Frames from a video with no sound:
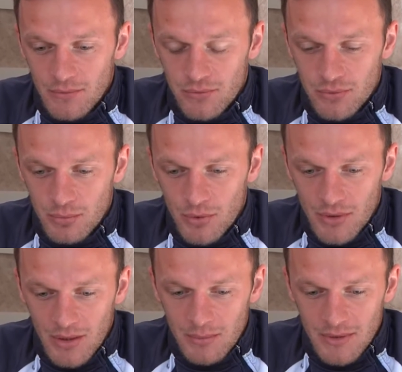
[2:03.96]
футбол,
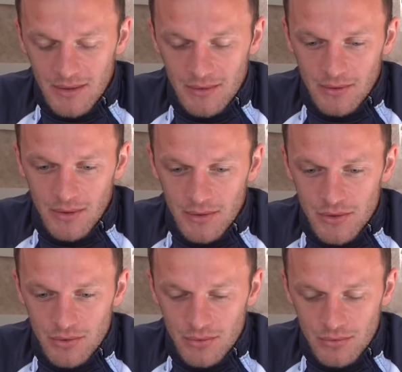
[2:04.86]
как бы, он говорит,
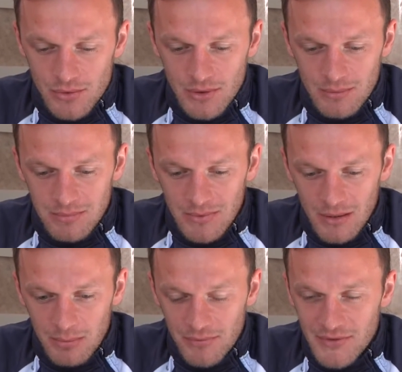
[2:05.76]
что нужно как
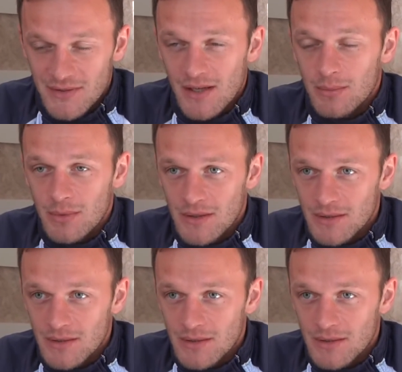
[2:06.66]
профессора быть.